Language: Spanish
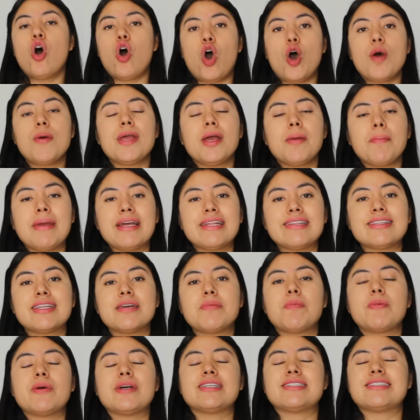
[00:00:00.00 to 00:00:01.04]

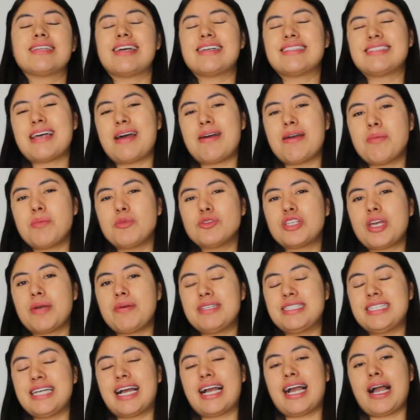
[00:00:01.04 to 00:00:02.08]
Obviamente, pues sabemos que
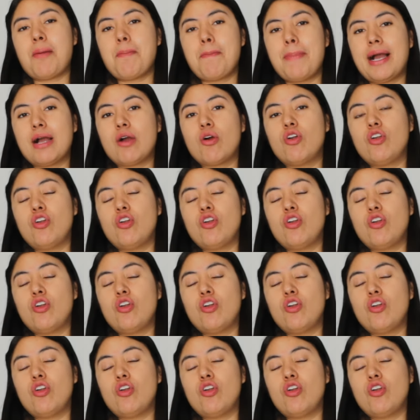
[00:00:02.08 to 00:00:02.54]
Villacampa